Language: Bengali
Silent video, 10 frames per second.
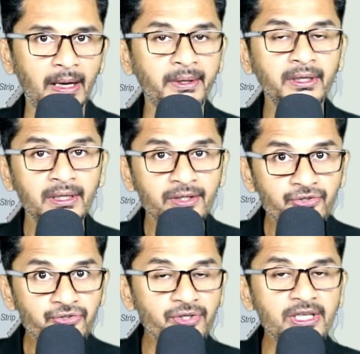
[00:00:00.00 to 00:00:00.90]
আবার
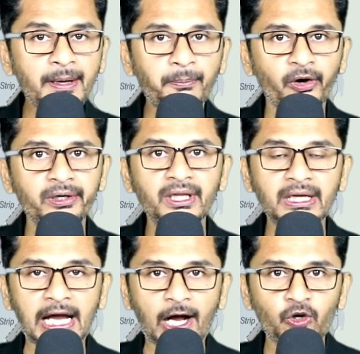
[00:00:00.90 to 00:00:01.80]
সিরিয়া পয়েন্ট
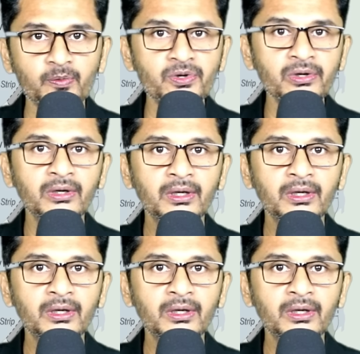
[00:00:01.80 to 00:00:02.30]
থেকে আক্রমণ